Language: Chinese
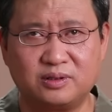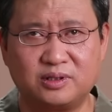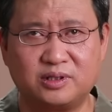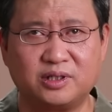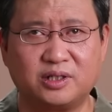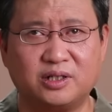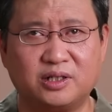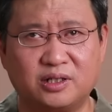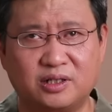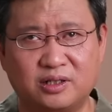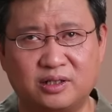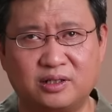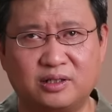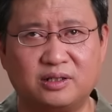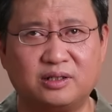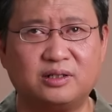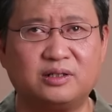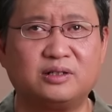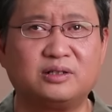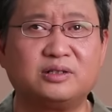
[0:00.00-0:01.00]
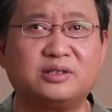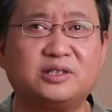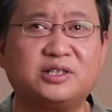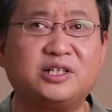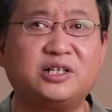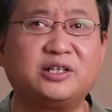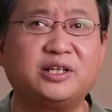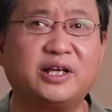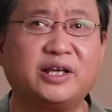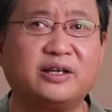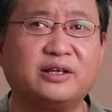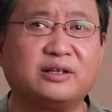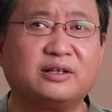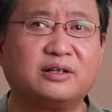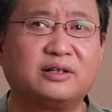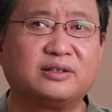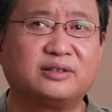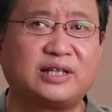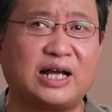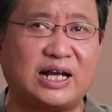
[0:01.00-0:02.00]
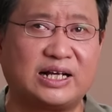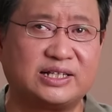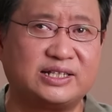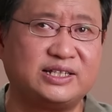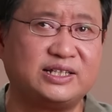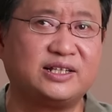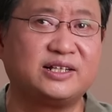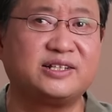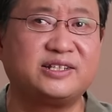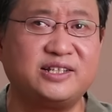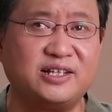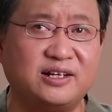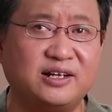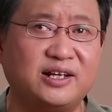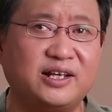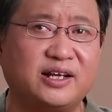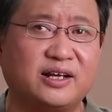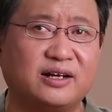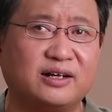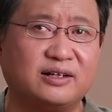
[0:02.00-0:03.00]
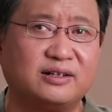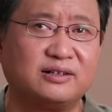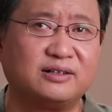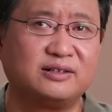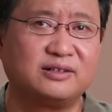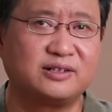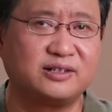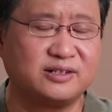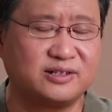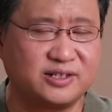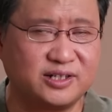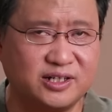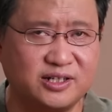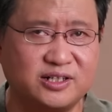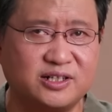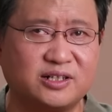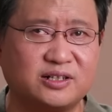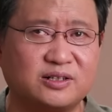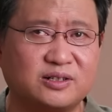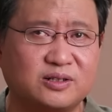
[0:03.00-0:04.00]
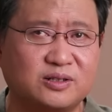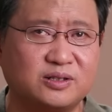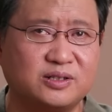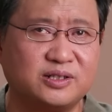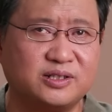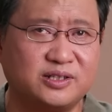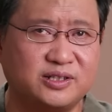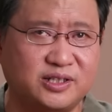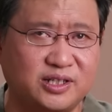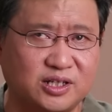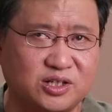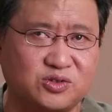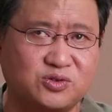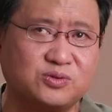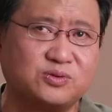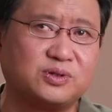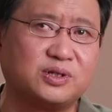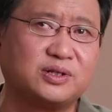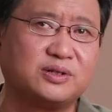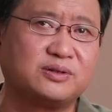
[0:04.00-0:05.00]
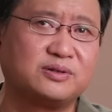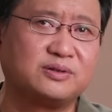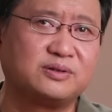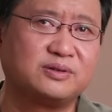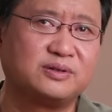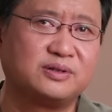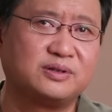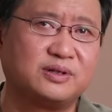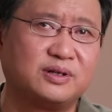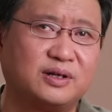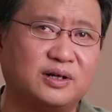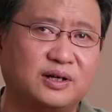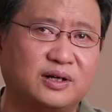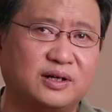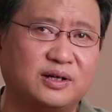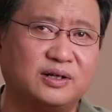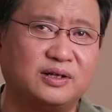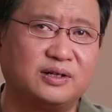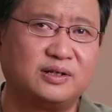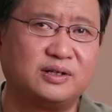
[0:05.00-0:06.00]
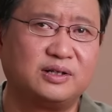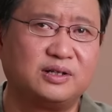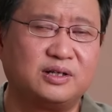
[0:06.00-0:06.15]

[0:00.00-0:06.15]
这个境内打击的禁令啊，是真正结束了啊。